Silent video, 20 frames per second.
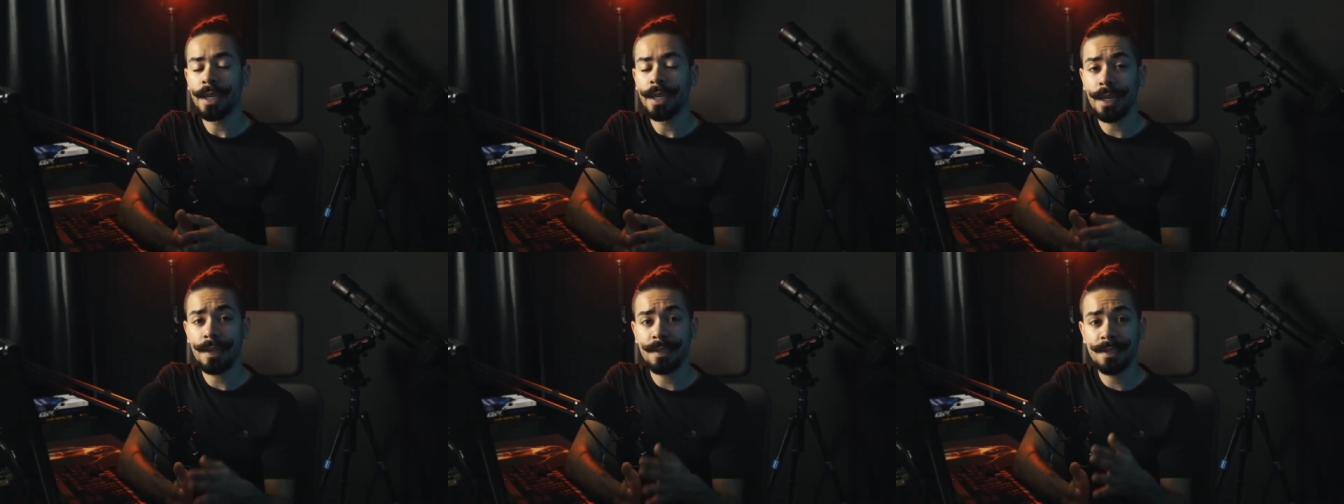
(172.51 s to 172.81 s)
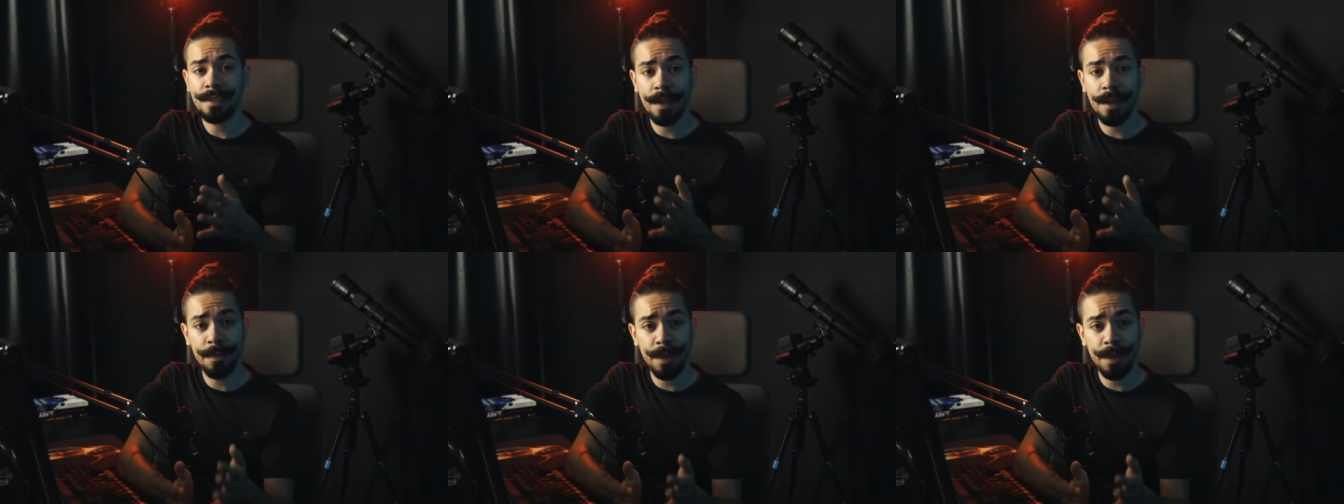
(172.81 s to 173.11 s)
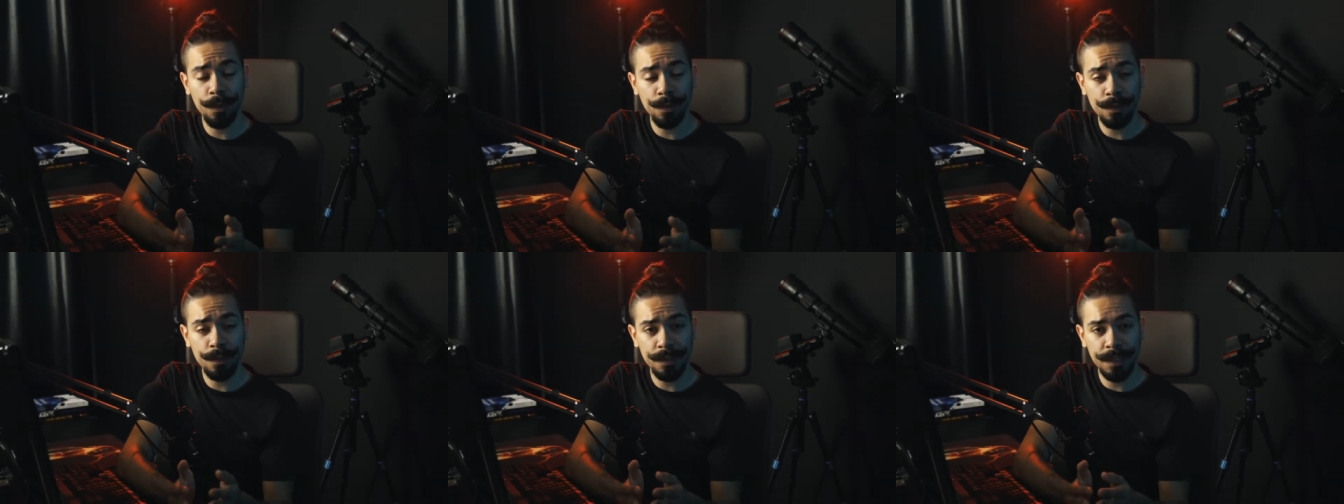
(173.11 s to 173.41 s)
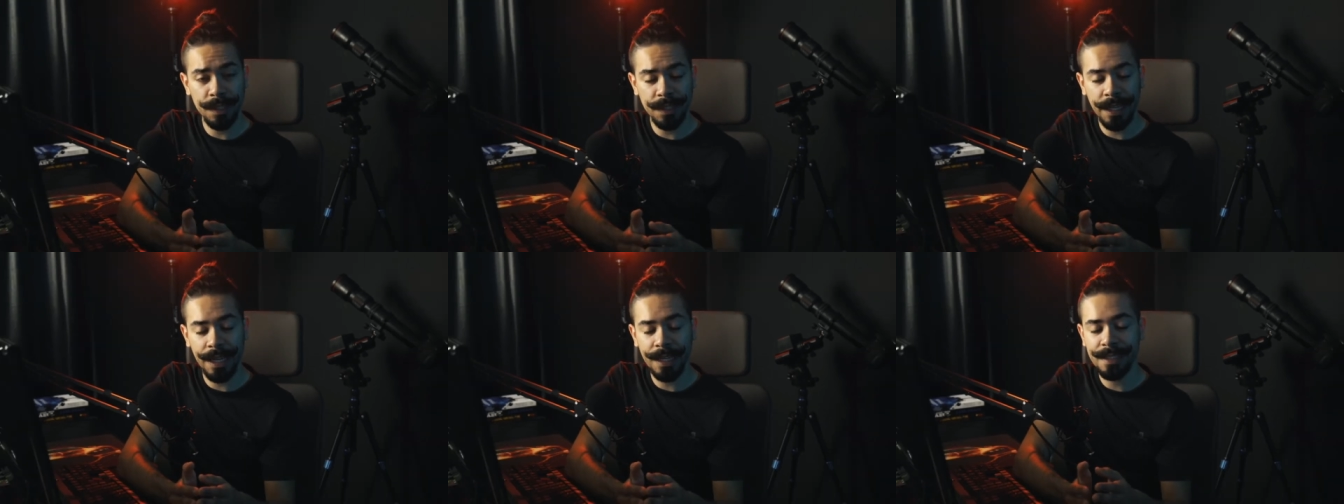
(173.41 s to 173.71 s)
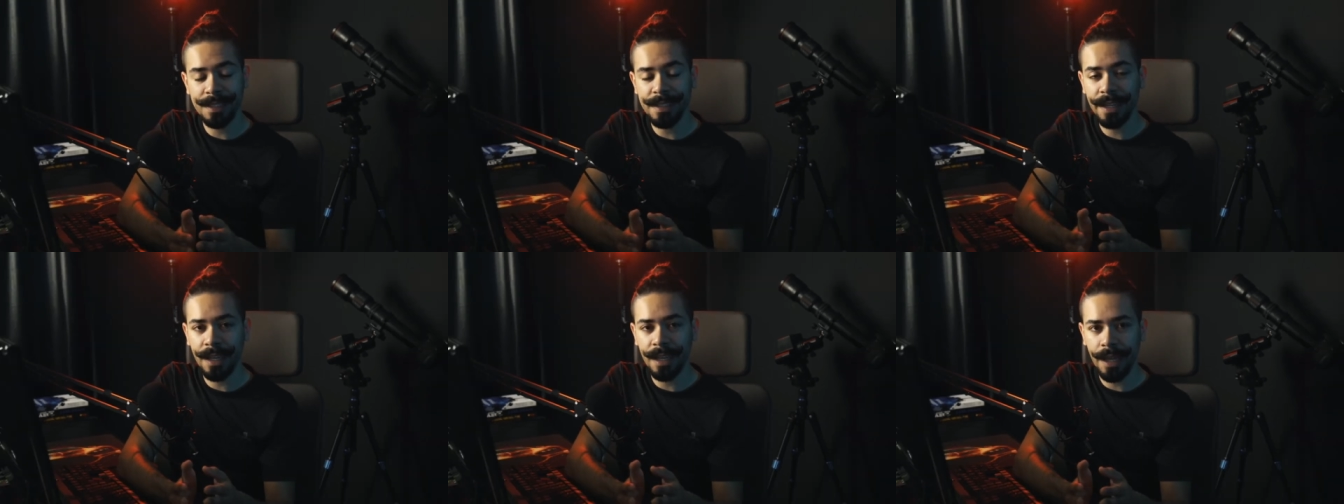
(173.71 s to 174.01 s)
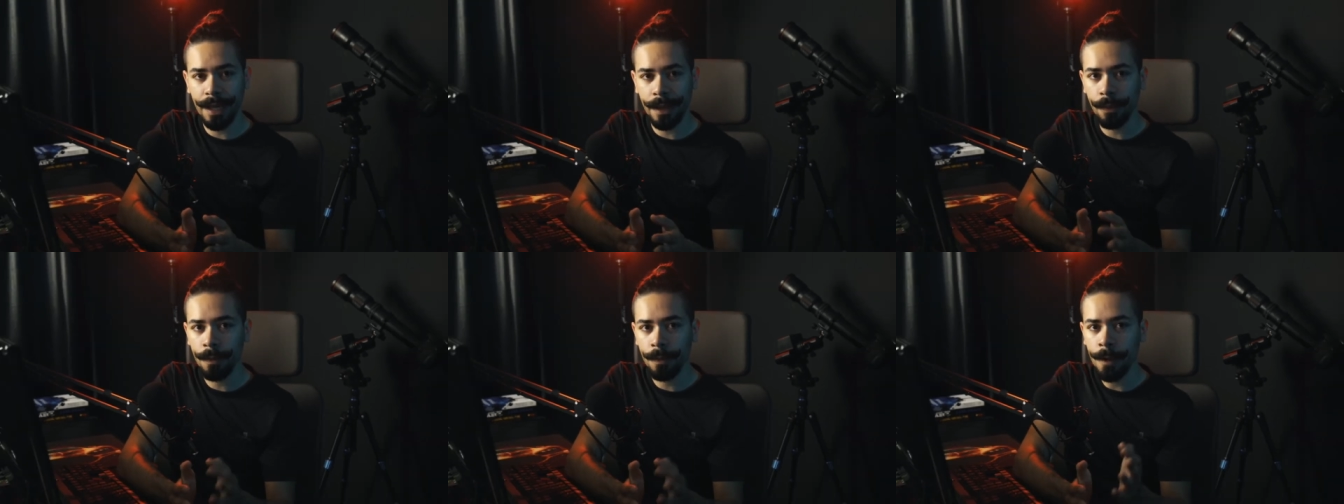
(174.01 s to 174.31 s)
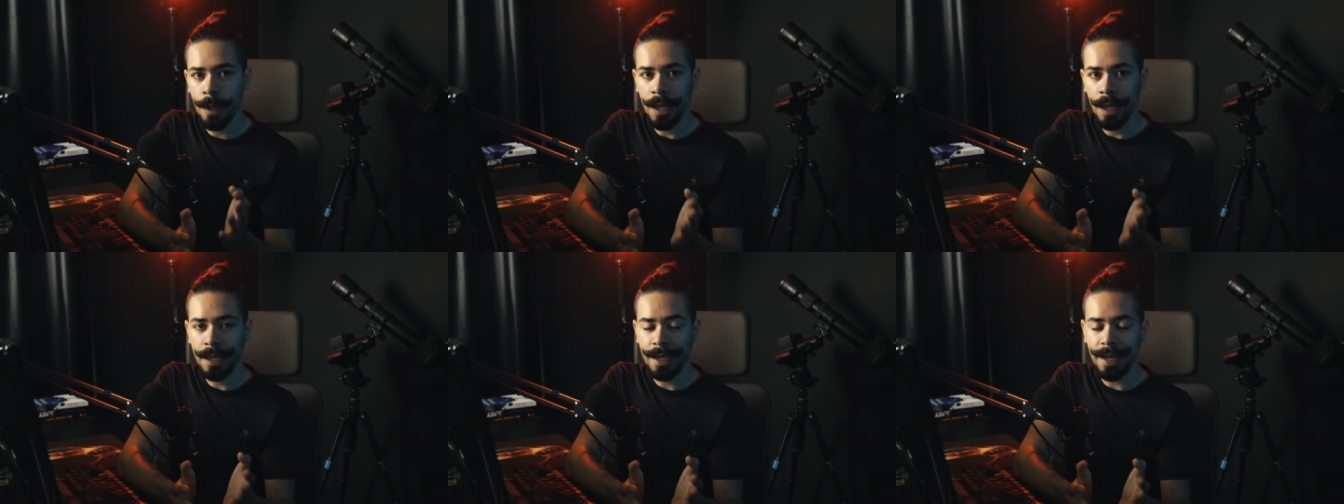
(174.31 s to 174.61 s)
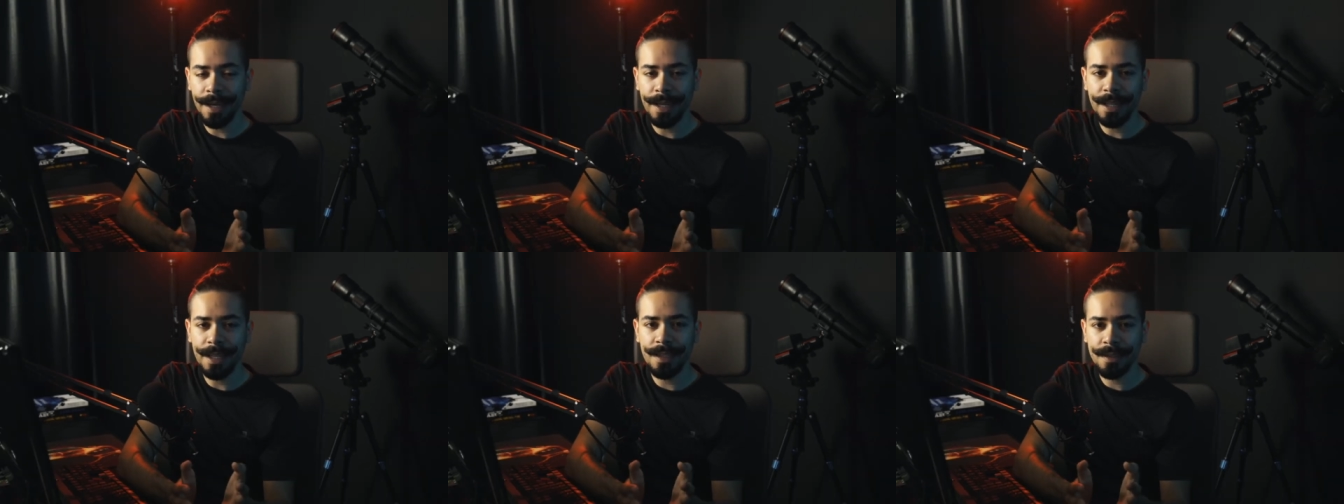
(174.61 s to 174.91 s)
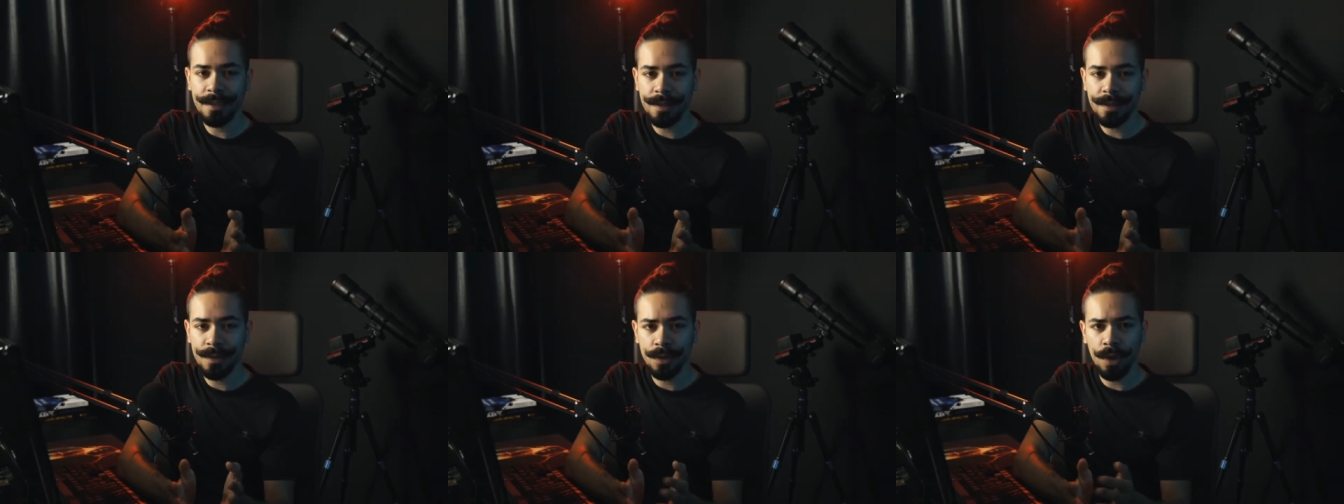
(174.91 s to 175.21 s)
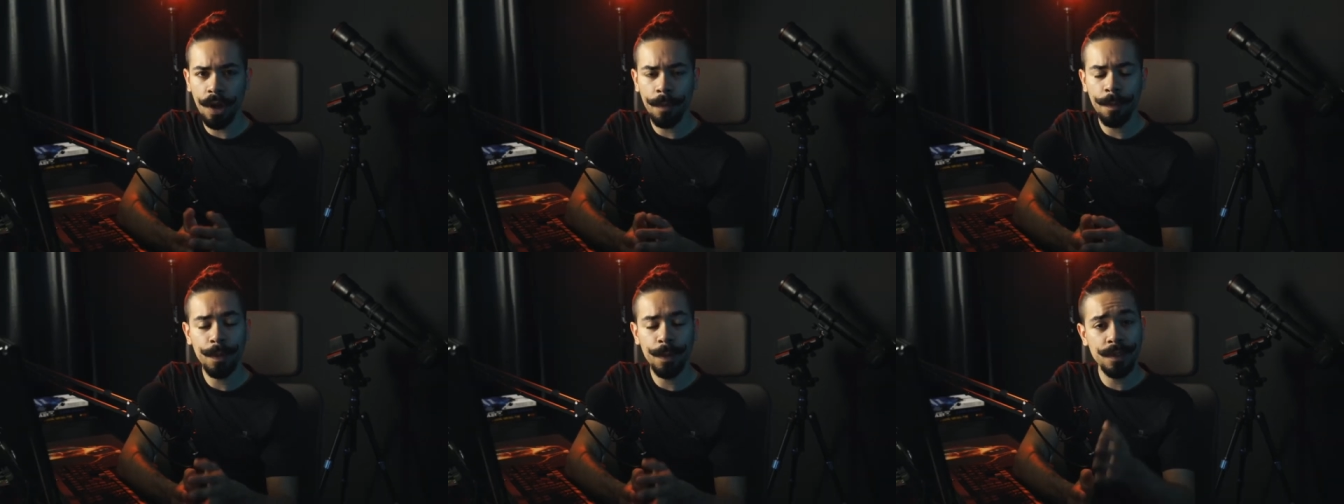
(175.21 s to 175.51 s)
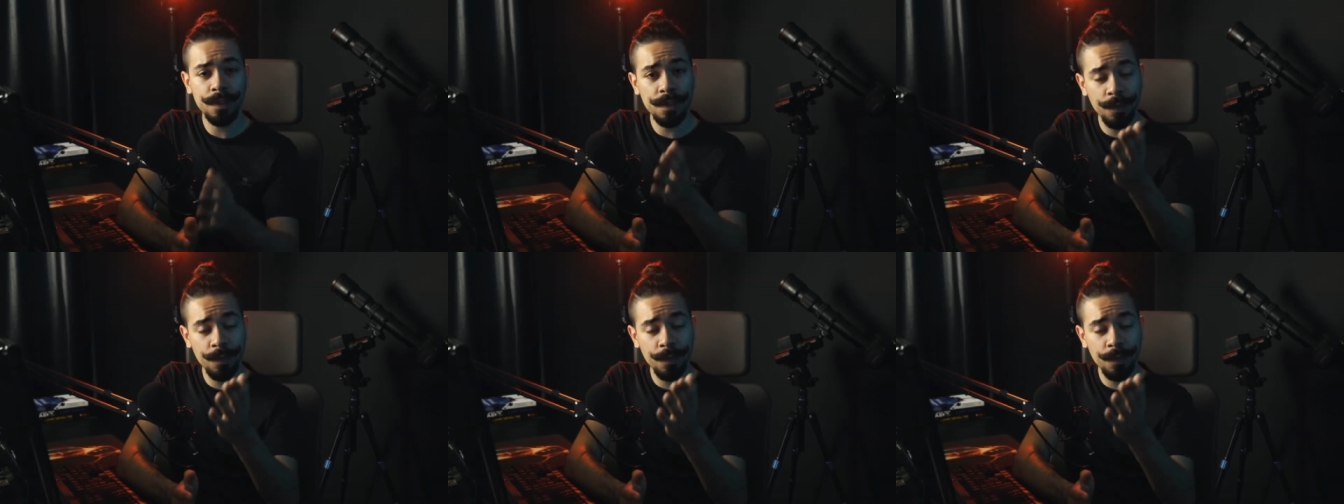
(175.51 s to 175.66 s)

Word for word: que quer saber alguns detalhes e claro que além desses tópicos,